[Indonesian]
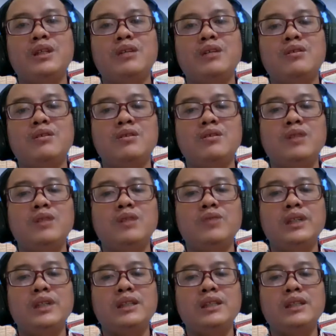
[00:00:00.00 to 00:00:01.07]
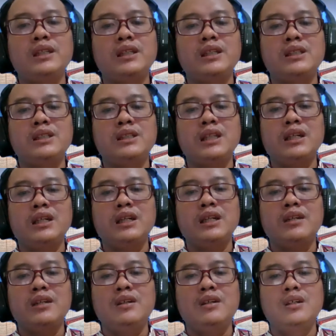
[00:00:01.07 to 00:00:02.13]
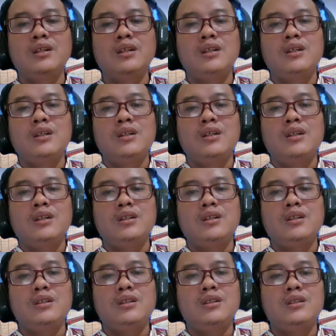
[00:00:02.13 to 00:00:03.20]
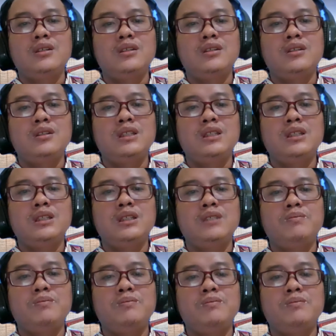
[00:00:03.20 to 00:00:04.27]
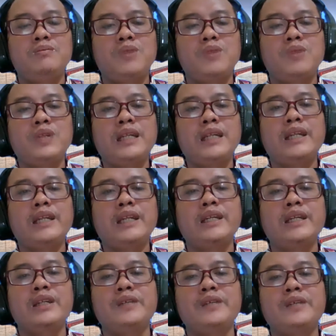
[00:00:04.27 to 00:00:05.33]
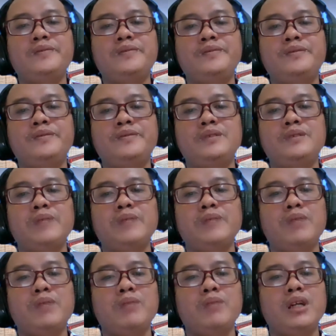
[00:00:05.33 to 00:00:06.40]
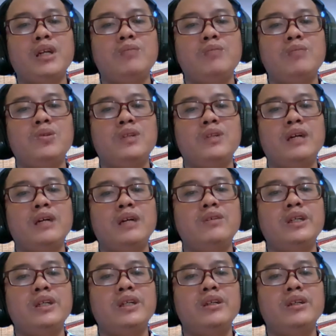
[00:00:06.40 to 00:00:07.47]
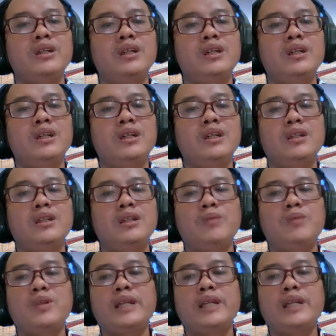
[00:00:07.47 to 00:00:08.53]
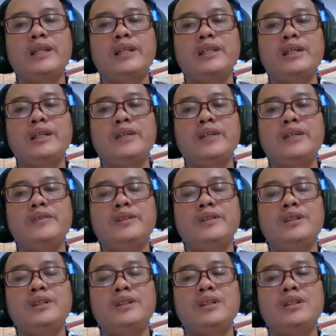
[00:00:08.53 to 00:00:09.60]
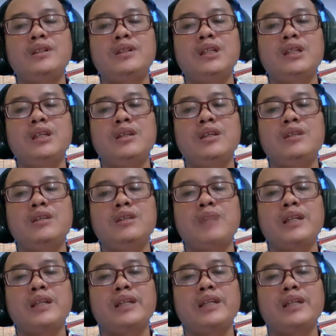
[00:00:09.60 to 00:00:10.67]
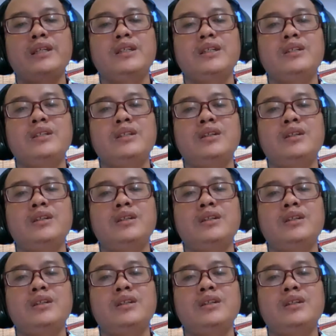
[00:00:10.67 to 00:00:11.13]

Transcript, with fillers: dahulu, kemudian saya share yang eh, di pro tradernya ya, biar bapak ibu tahu ya jadi pro tradernya eh, ini eh, prakteknya ya.